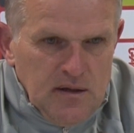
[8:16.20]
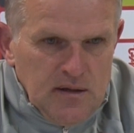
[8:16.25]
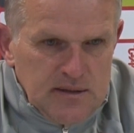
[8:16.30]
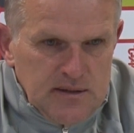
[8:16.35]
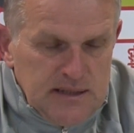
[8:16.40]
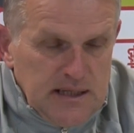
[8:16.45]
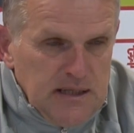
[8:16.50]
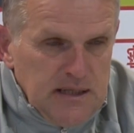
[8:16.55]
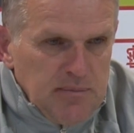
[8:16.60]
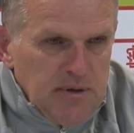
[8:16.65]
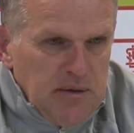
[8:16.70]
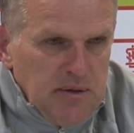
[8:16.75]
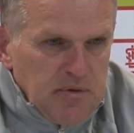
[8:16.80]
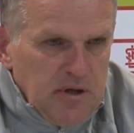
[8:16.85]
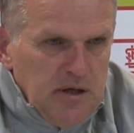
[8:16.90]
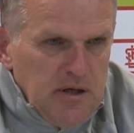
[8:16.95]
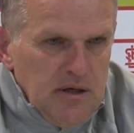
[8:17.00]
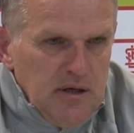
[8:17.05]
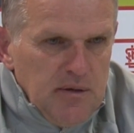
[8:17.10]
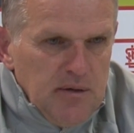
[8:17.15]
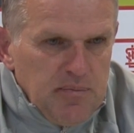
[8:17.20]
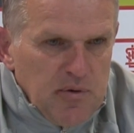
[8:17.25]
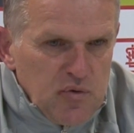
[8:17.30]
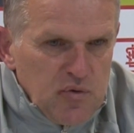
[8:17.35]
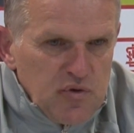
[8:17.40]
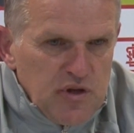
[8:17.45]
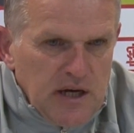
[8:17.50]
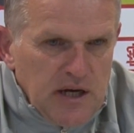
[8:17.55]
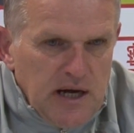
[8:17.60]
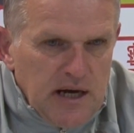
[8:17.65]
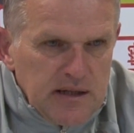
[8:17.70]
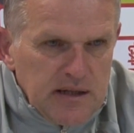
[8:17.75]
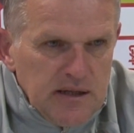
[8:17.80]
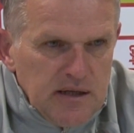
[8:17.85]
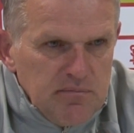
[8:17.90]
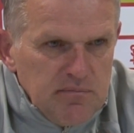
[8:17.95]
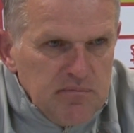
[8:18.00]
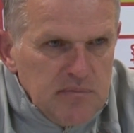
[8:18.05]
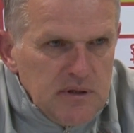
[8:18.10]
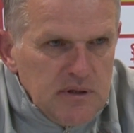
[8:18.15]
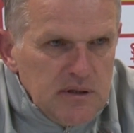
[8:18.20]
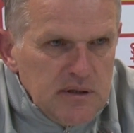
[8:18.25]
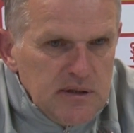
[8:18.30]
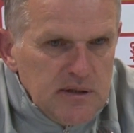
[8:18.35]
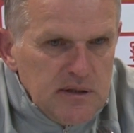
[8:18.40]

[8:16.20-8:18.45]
strata bramki w porzucie karnym